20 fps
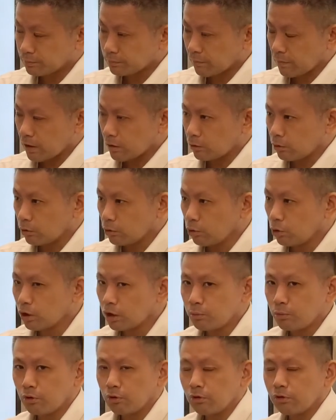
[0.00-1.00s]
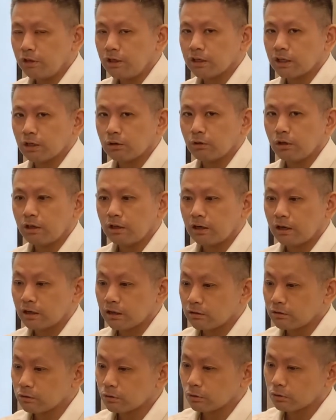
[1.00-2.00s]
えっと、乗り物に例えら
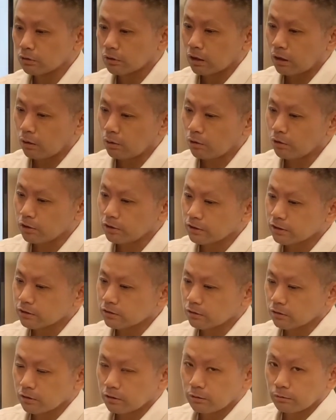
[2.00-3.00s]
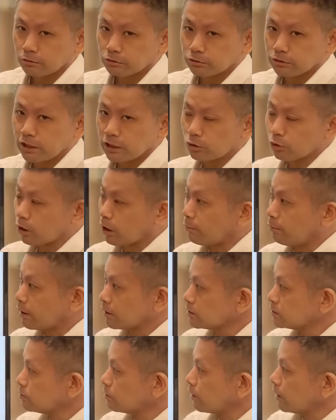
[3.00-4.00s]
れることが多いんですよね。船とか
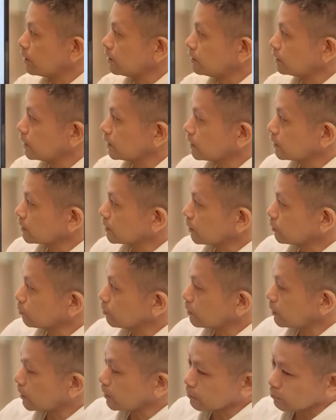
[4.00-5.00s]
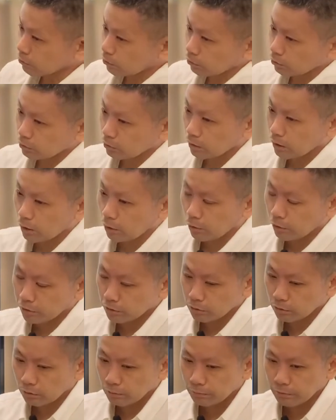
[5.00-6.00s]
バスとかにな例えられることが多い
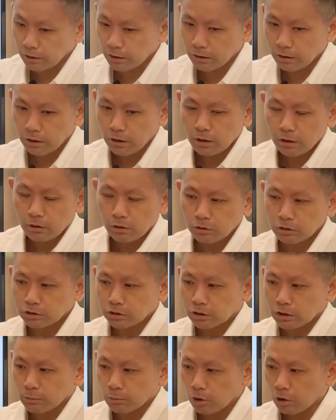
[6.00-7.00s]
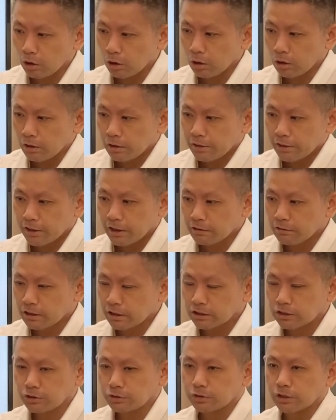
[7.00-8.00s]
と。で本書でもひゃく
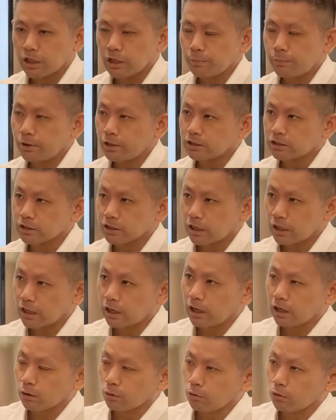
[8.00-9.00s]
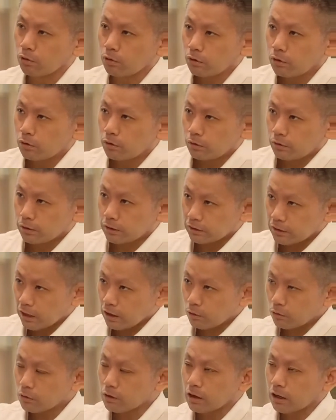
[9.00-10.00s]
はちじゅうななページからこう
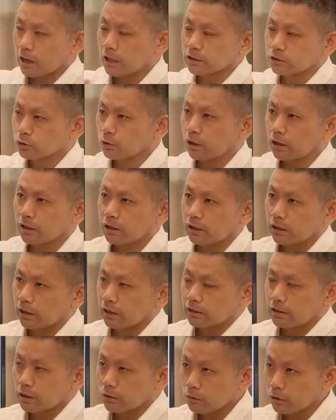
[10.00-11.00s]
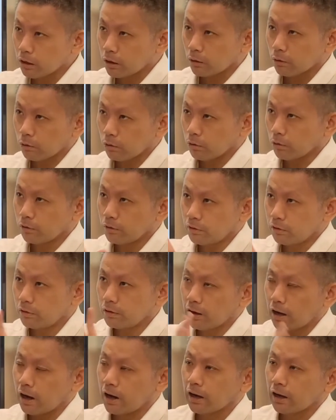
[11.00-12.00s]
何個か箇条が何個かこう
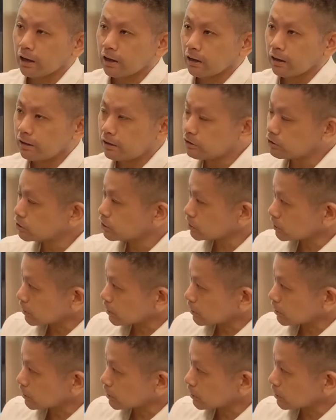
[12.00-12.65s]
あいつつ